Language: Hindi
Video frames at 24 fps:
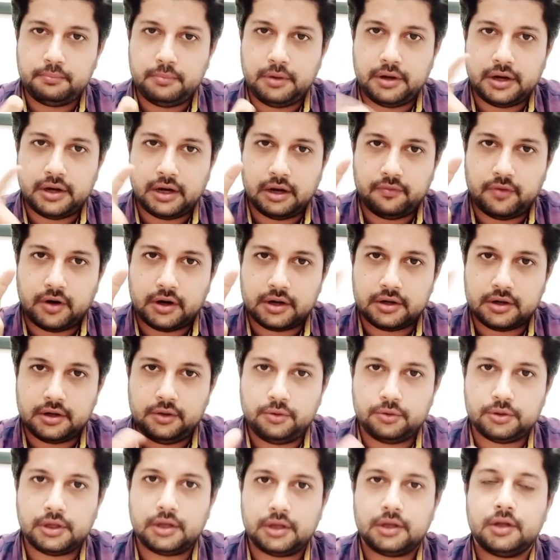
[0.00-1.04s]
मिनरल वाटर
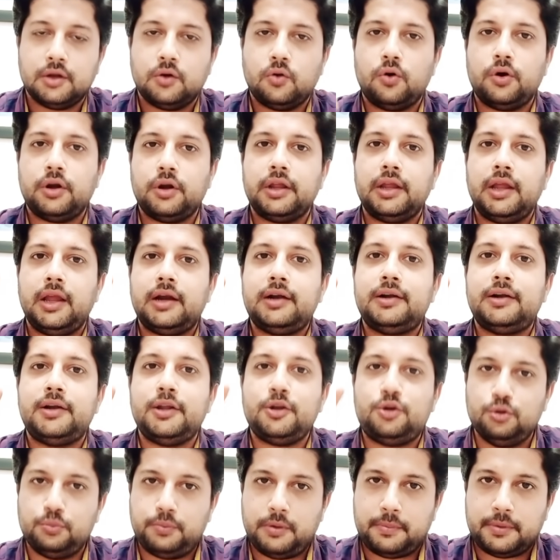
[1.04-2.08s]
नहीं होता और एक
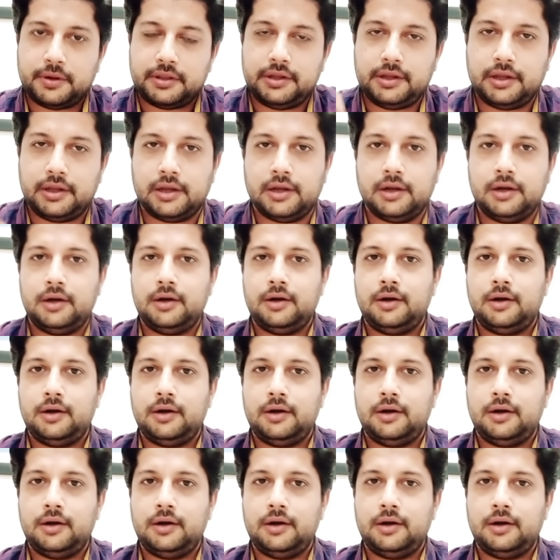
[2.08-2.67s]
टिश्यू पेपर दिया